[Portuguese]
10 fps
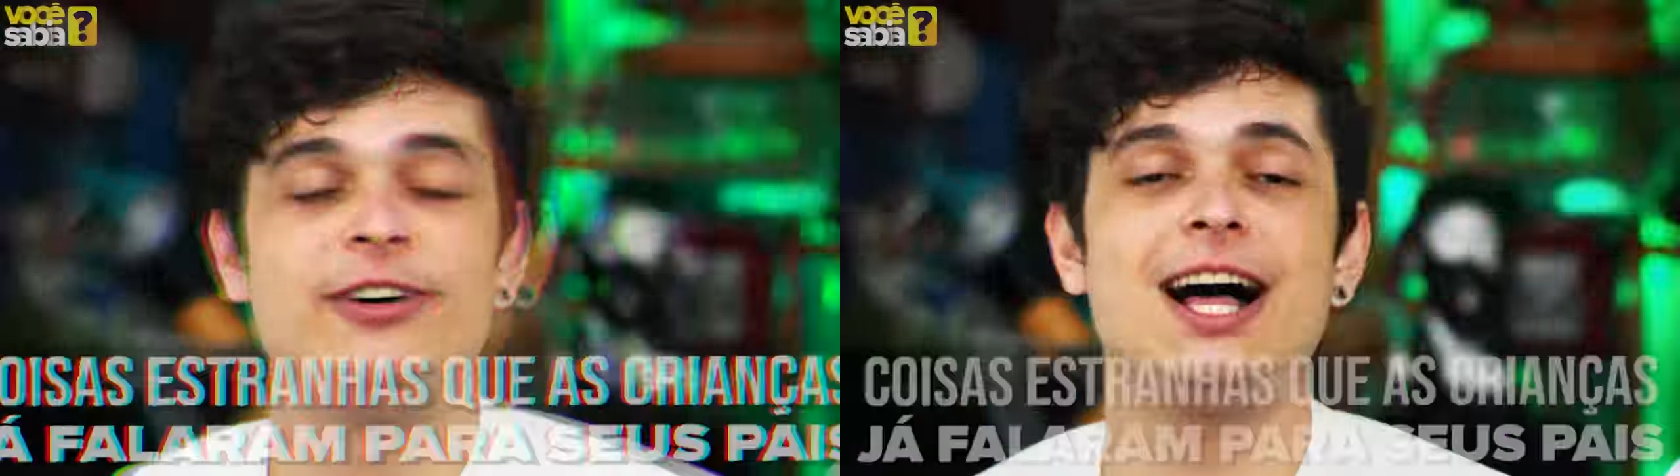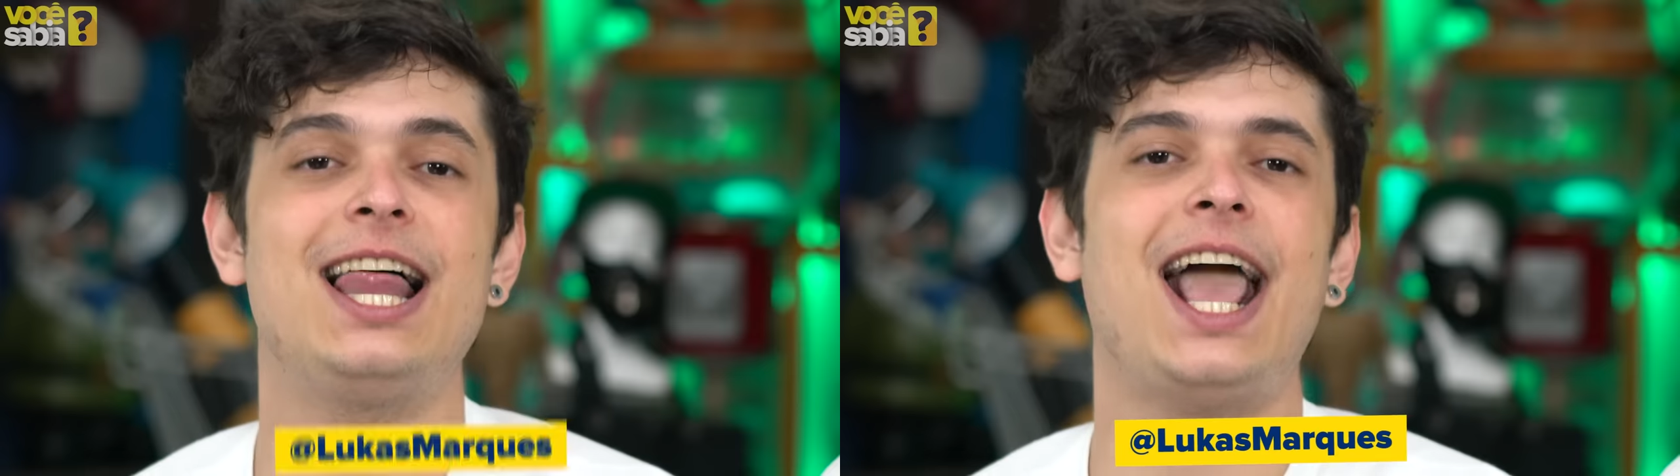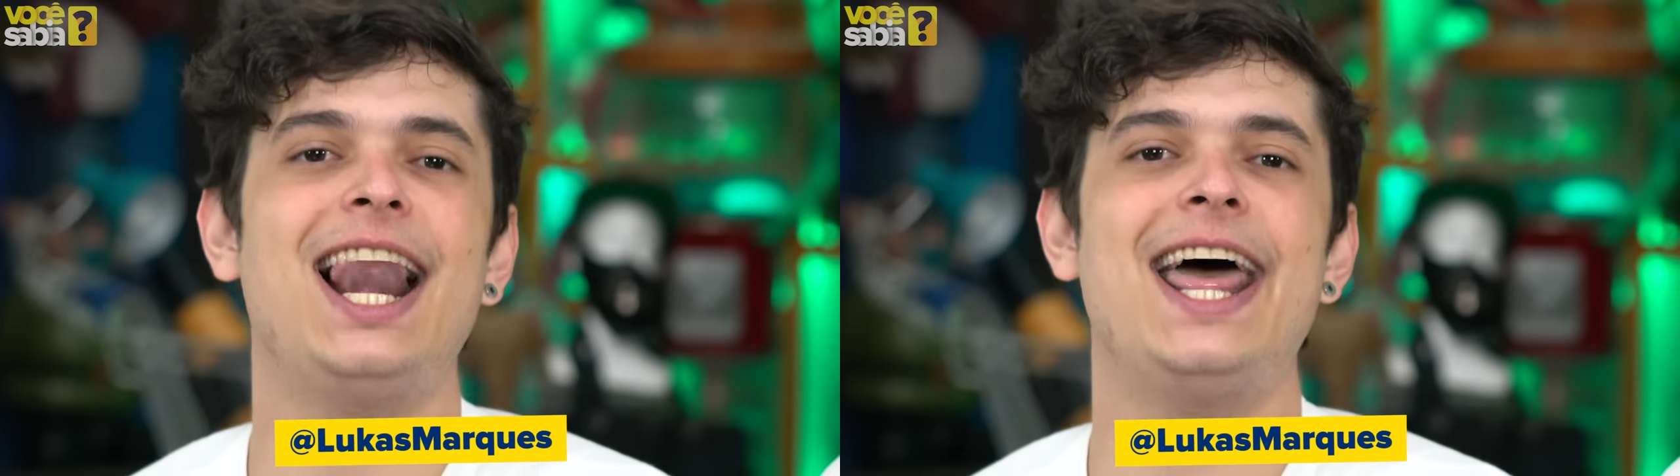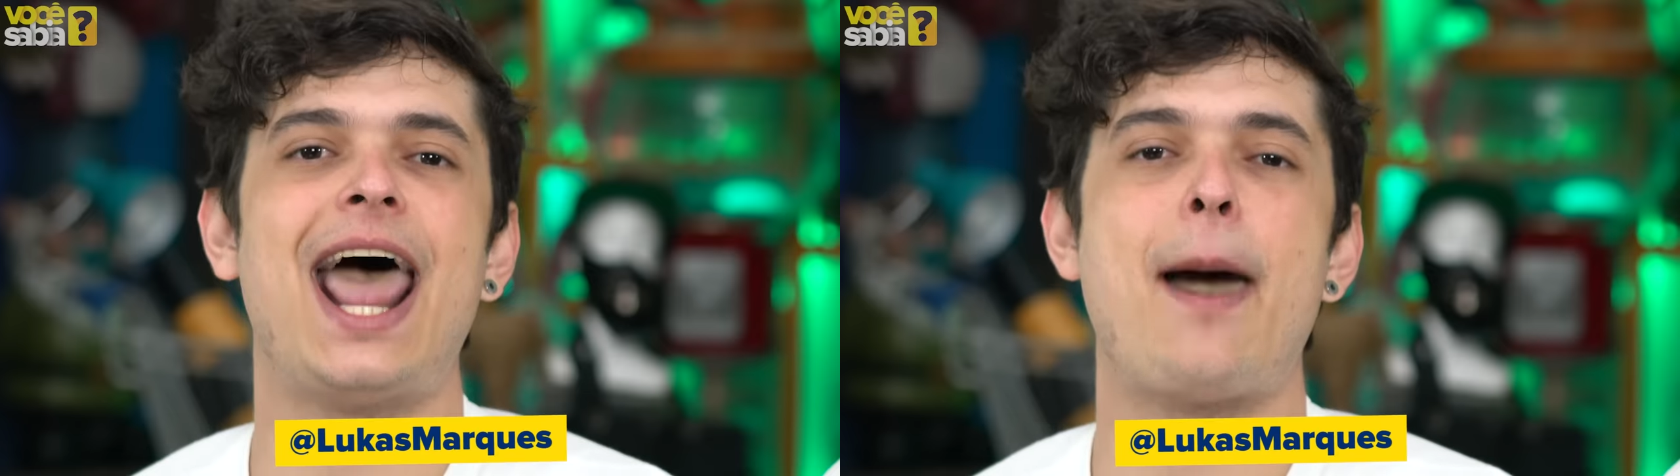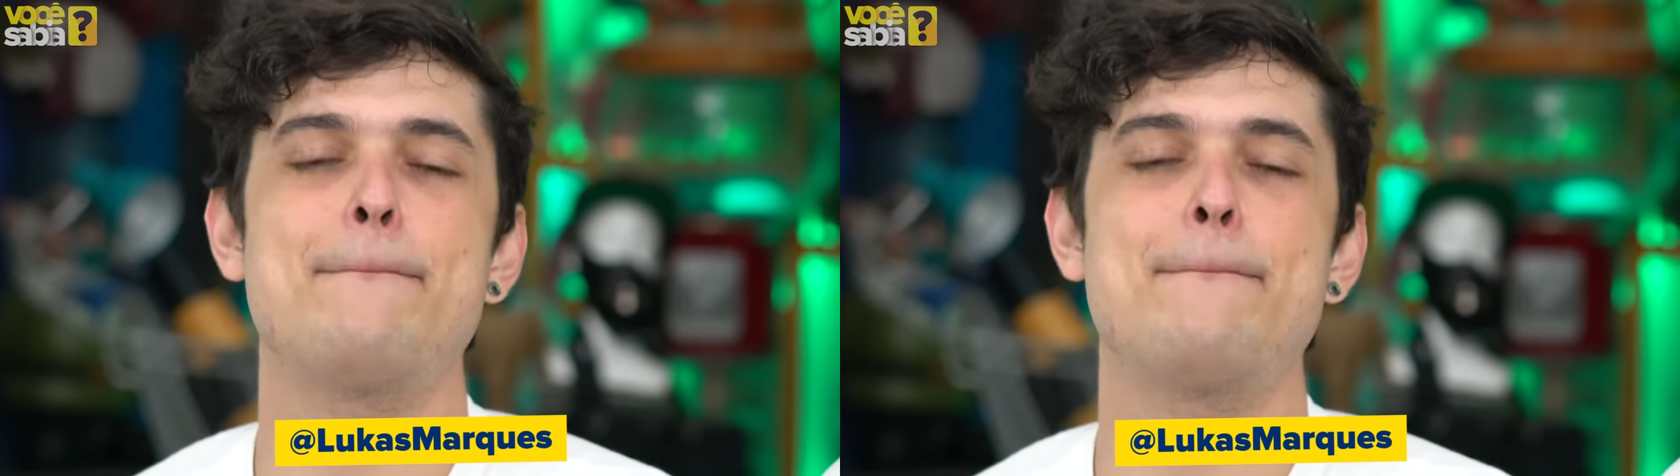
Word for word: Fala galera,